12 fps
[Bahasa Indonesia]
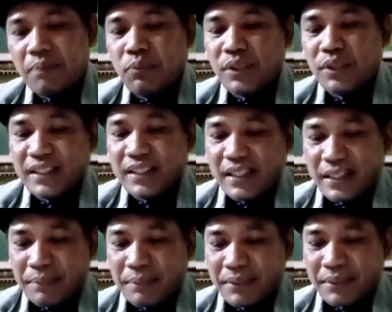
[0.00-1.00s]
puisi
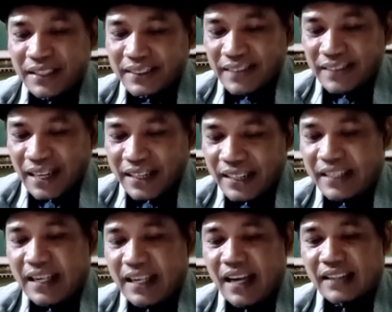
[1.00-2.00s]
ini menjadi
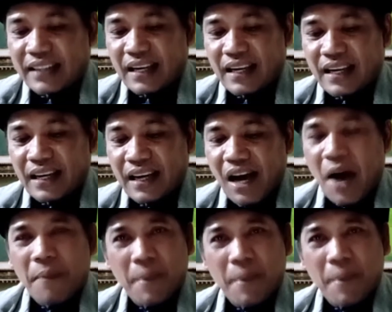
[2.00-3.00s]
tarikh kata,
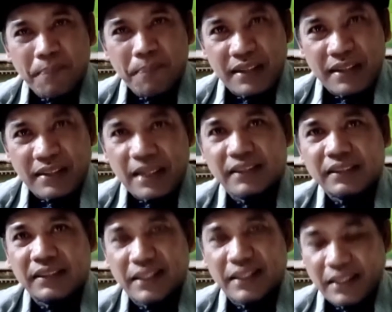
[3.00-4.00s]

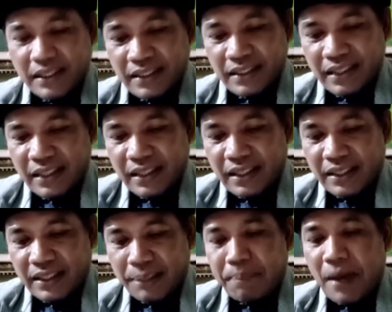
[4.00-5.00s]
memprasasti
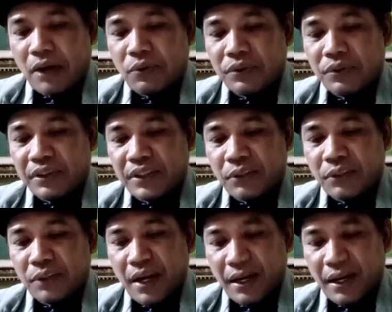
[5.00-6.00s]
di palung jiwa.